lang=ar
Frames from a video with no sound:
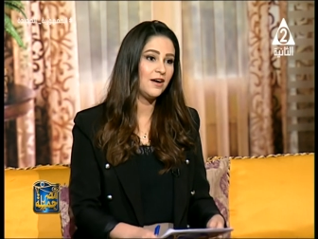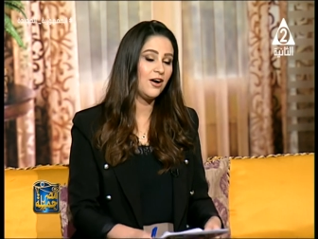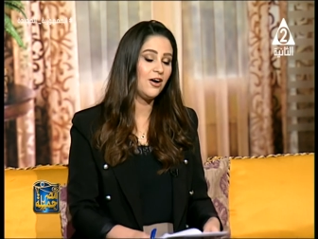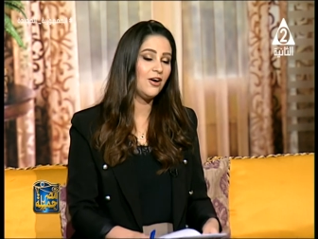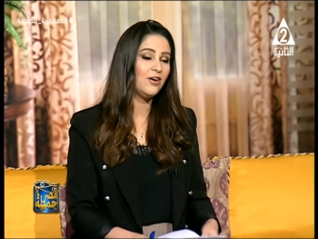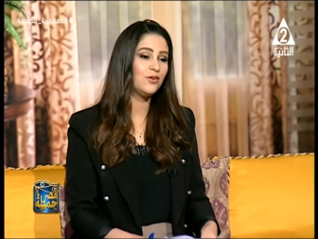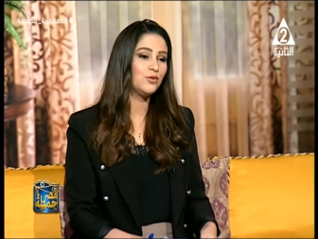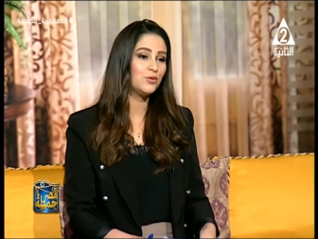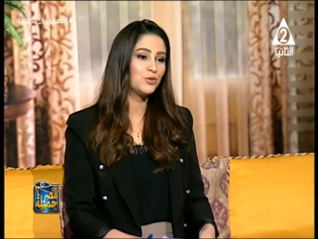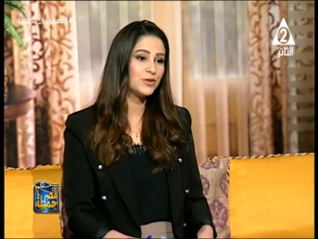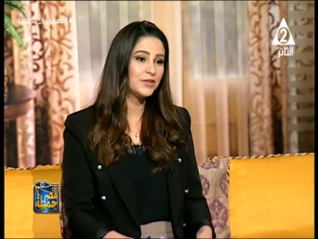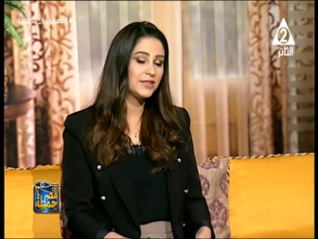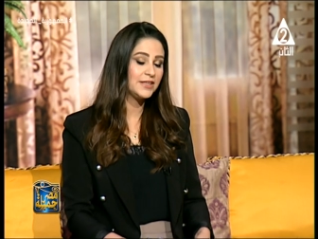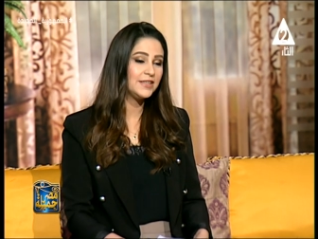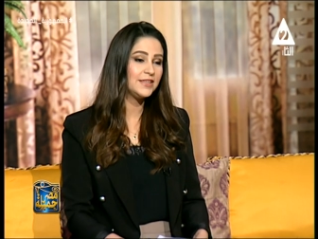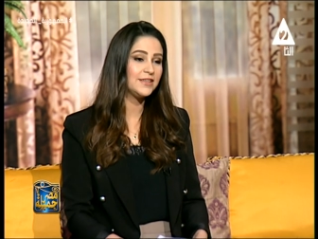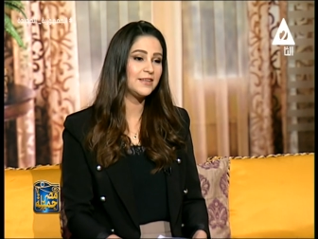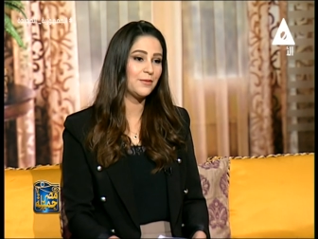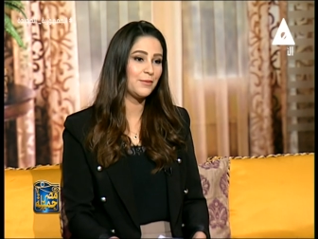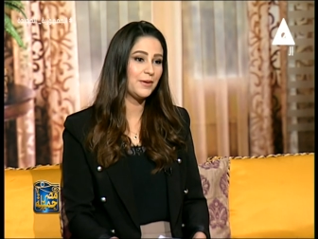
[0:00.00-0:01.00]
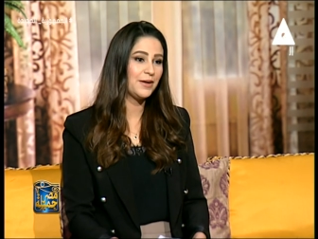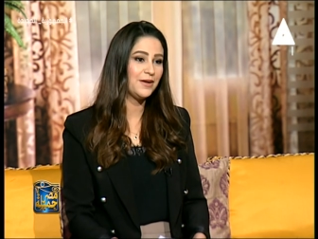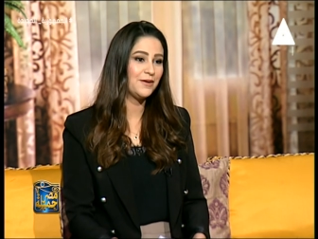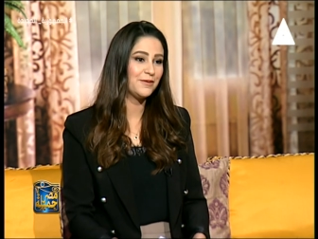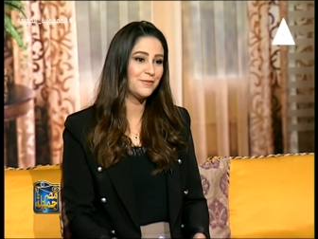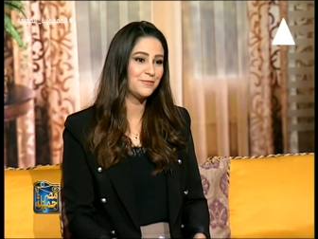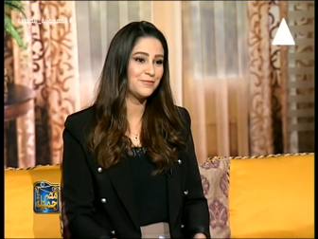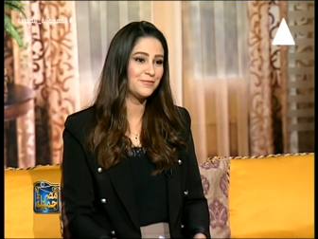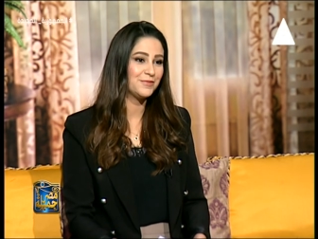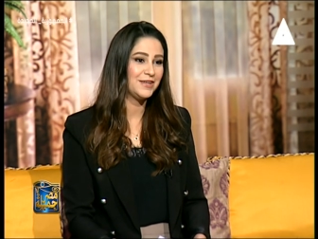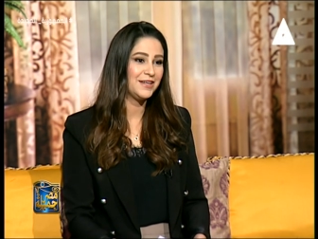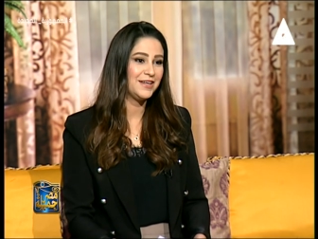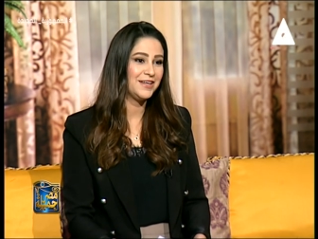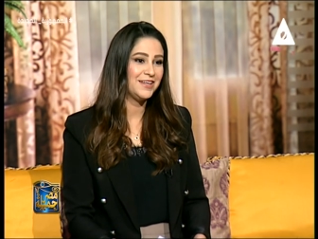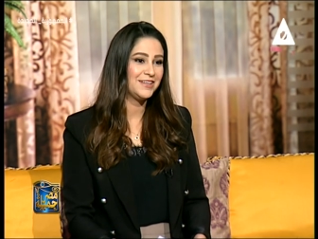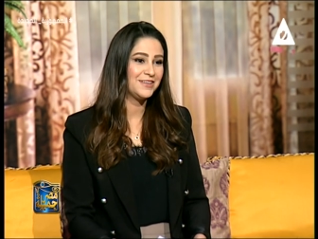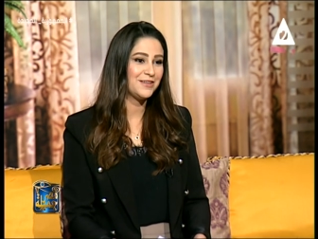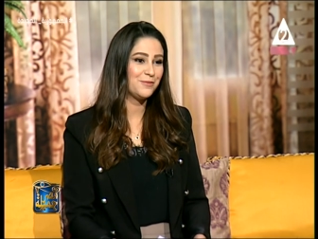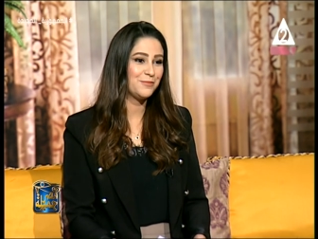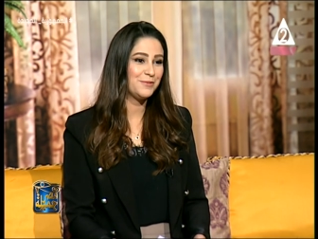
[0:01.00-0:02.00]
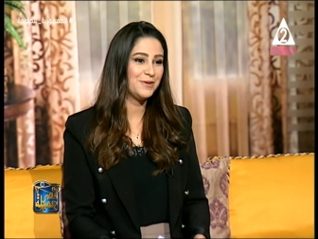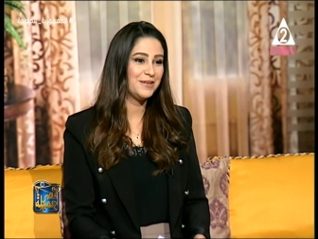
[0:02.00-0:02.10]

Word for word: تمام. اوكي تمام. تمام